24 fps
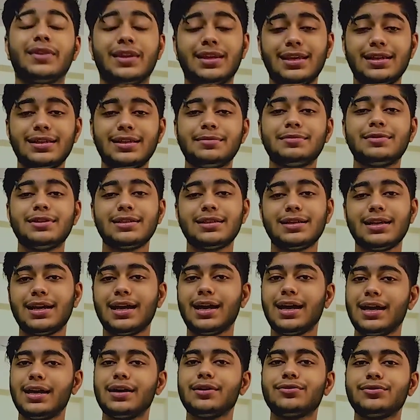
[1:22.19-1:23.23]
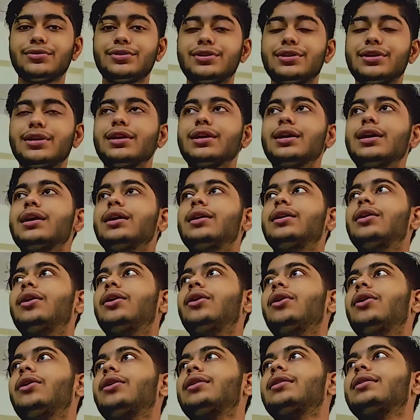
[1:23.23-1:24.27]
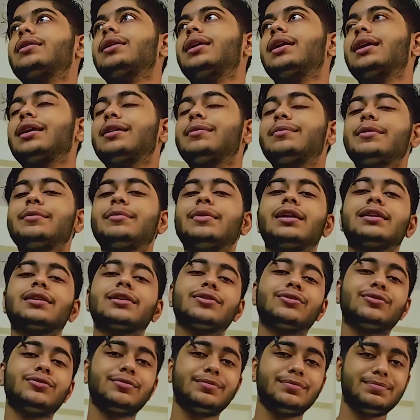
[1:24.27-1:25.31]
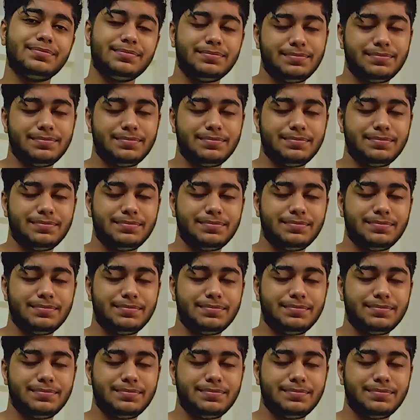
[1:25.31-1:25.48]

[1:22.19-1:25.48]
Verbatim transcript: ये सब चीज़ें हैं कुछ और अगर मैं बात करूँ